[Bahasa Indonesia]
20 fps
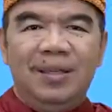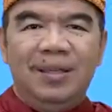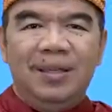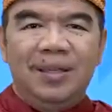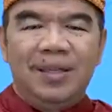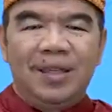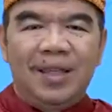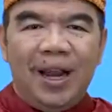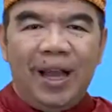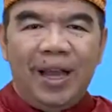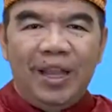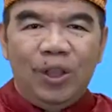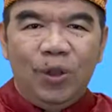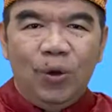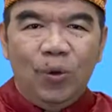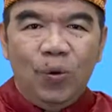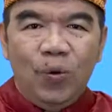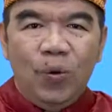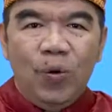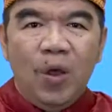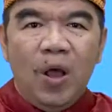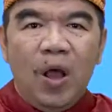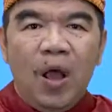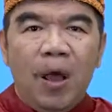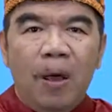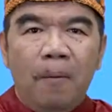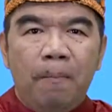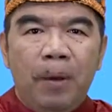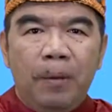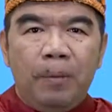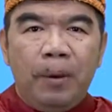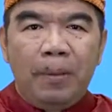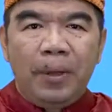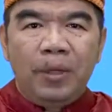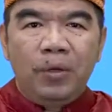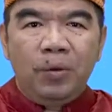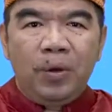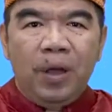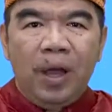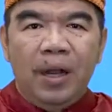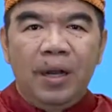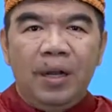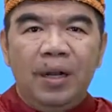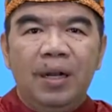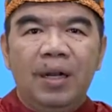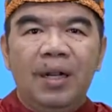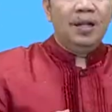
Setelah itu Bapak masukkan